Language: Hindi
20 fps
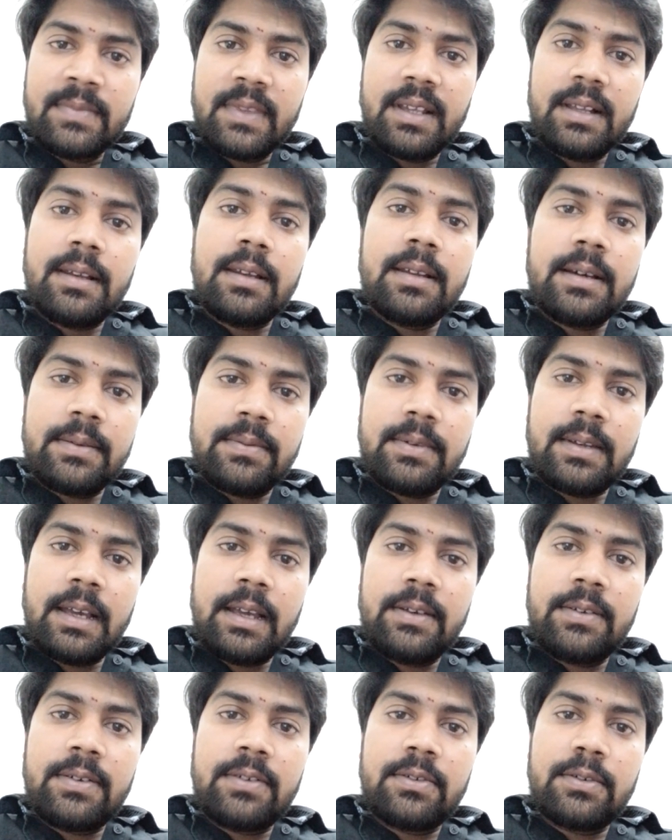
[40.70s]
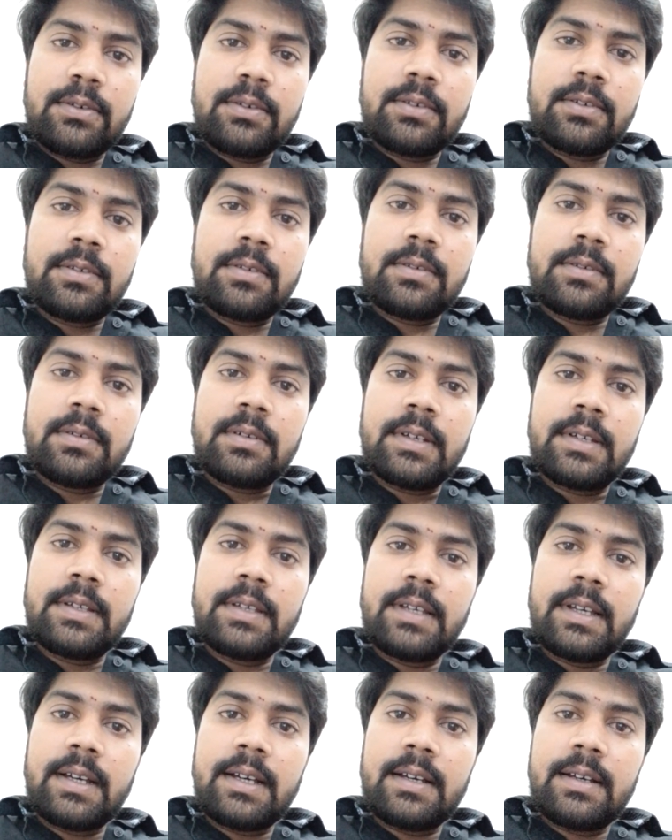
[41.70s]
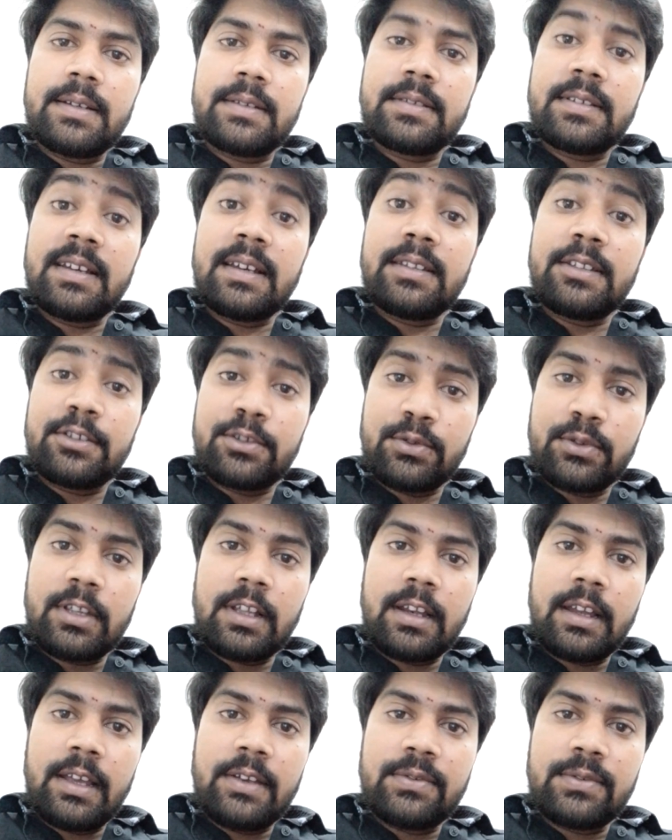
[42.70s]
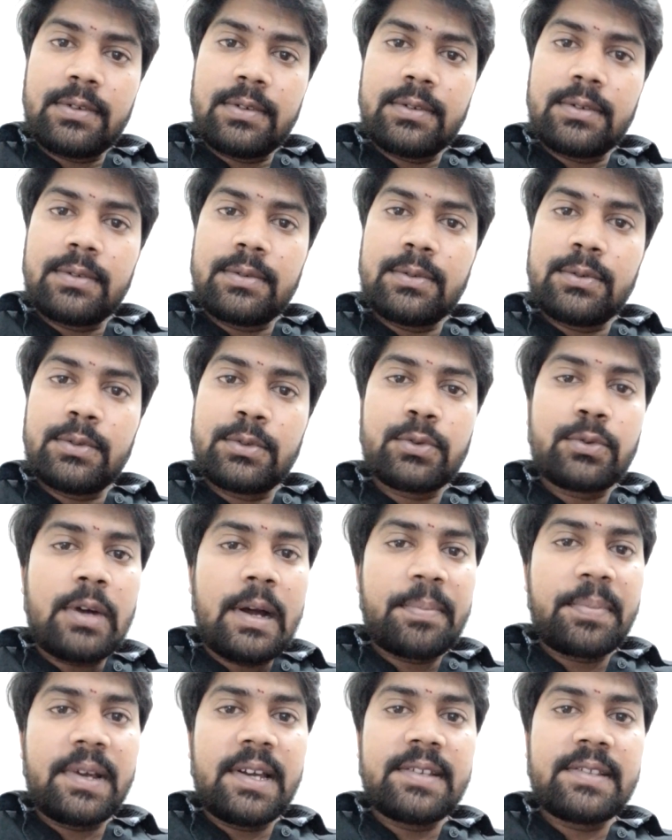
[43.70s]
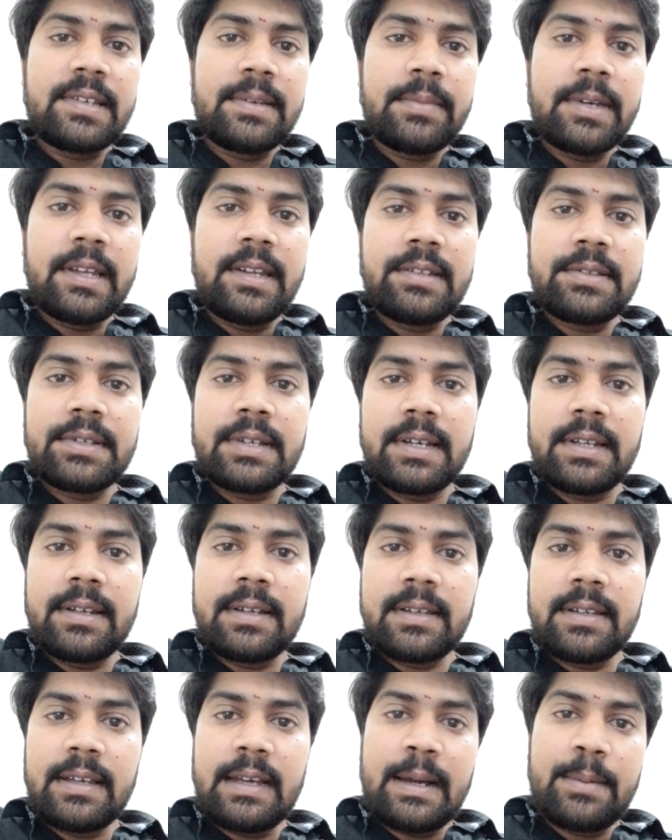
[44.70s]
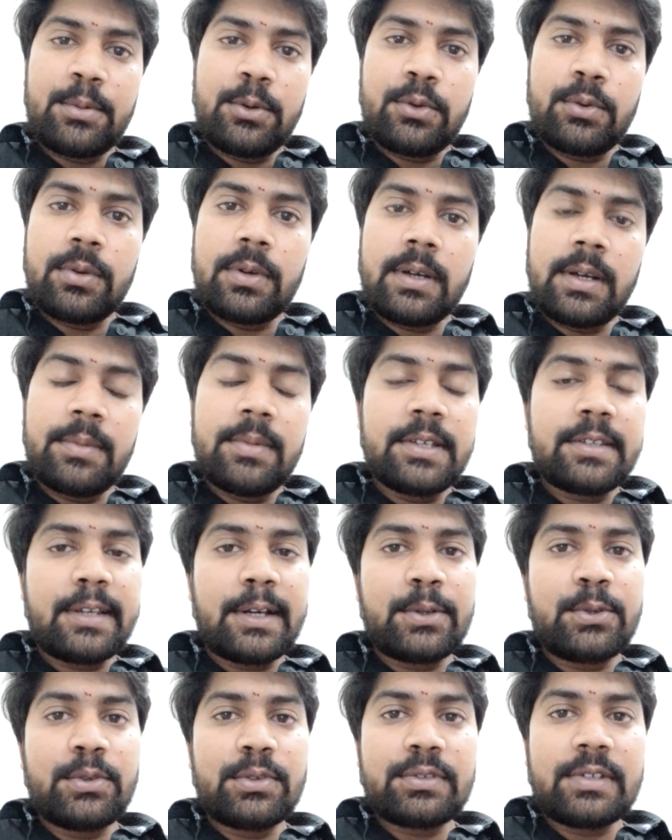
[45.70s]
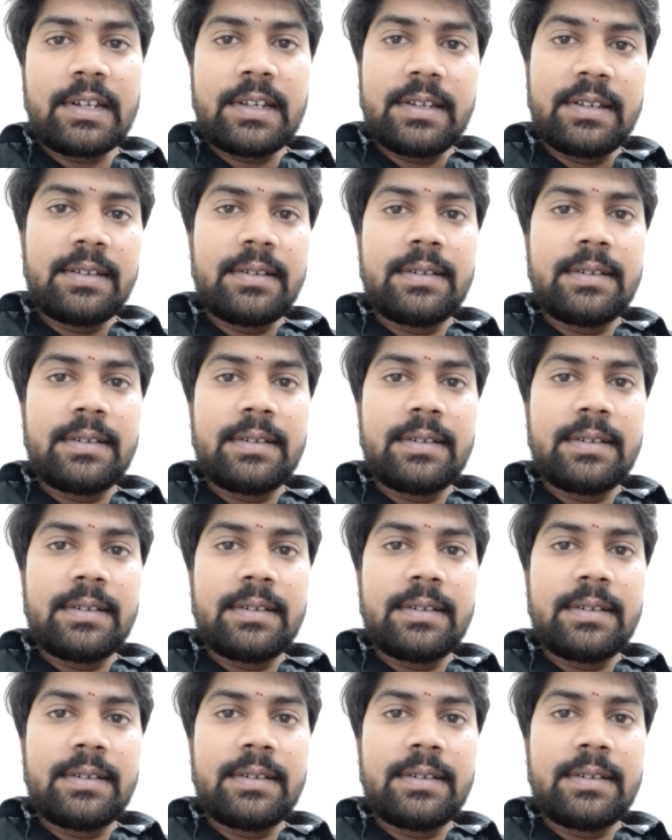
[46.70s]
लव लाइफ हो या शादीशुदा लाइफ हो उसको आप कैसे मैनेज करें कि आप लोग हमेशा खुश रहें